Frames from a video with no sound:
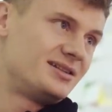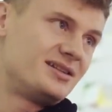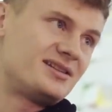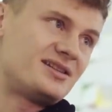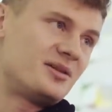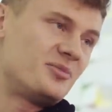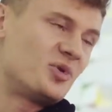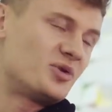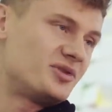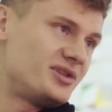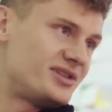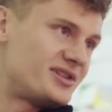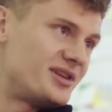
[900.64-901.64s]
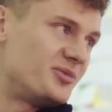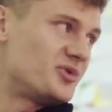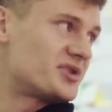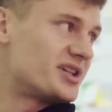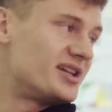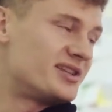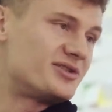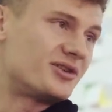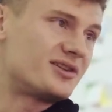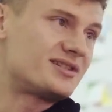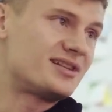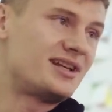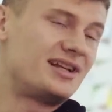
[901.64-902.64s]
nic nie, nic nie muszę, co
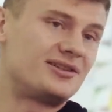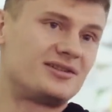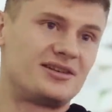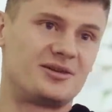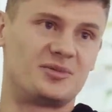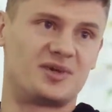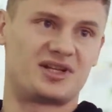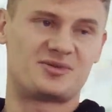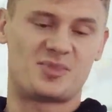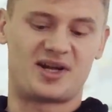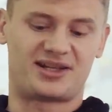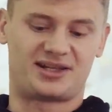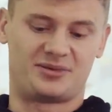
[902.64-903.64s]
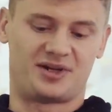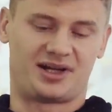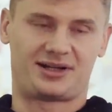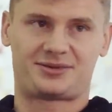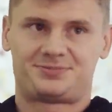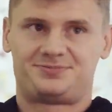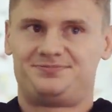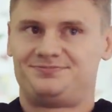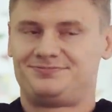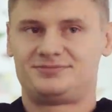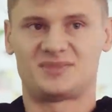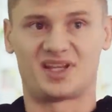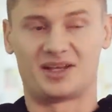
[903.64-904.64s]
chcę, to nie wiem, ekspertem jak
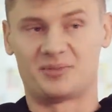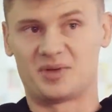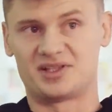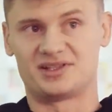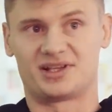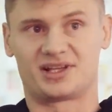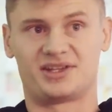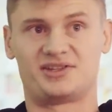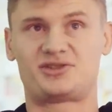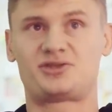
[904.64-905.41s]
nie wiem, będzie jakiś